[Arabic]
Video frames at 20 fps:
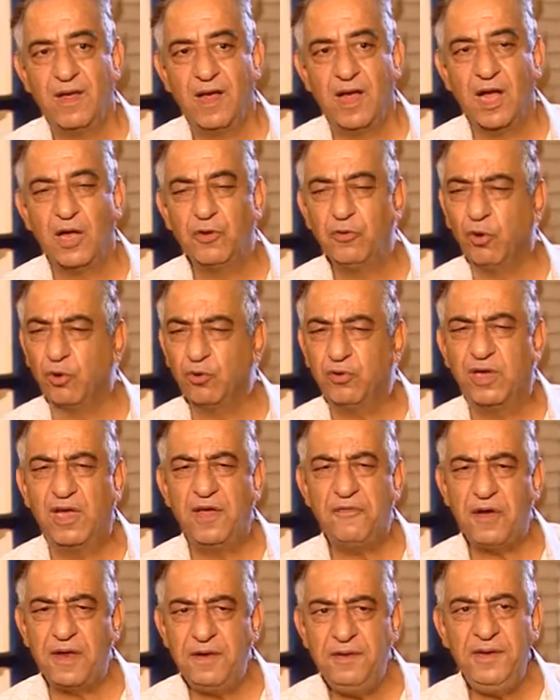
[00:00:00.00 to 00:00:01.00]
آه،
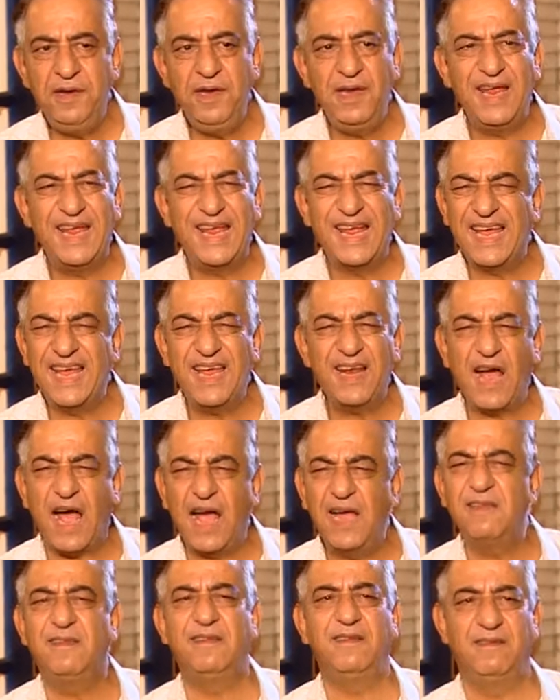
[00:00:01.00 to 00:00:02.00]
نضج فني غير
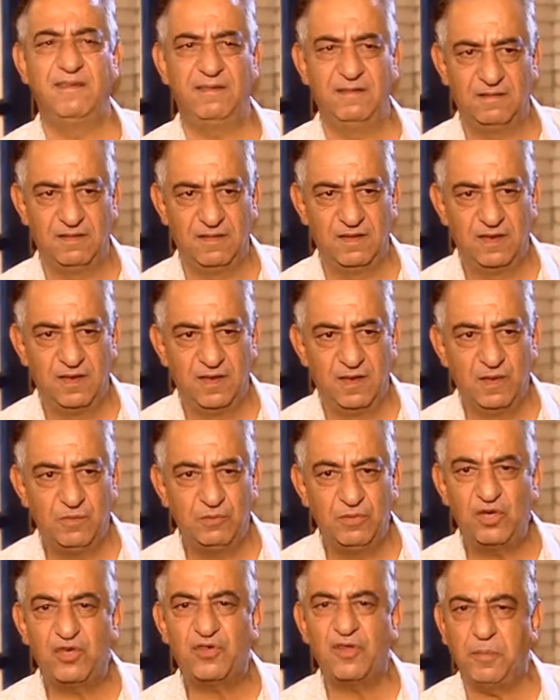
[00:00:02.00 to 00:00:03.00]
عادي
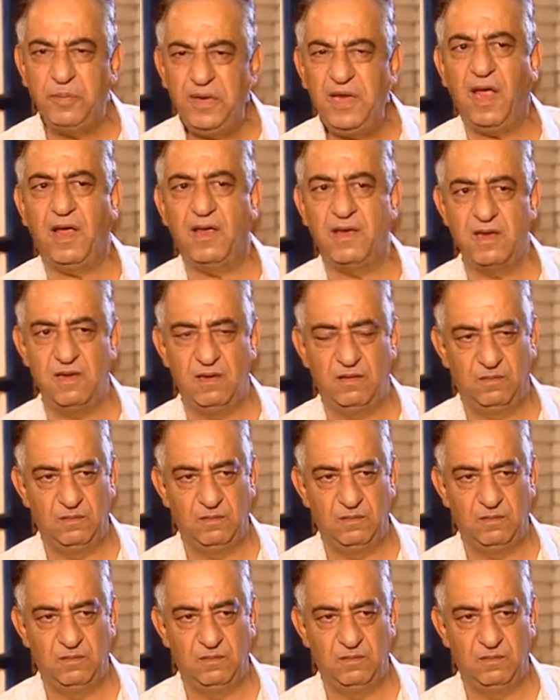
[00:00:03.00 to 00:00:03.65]
مش طبيعي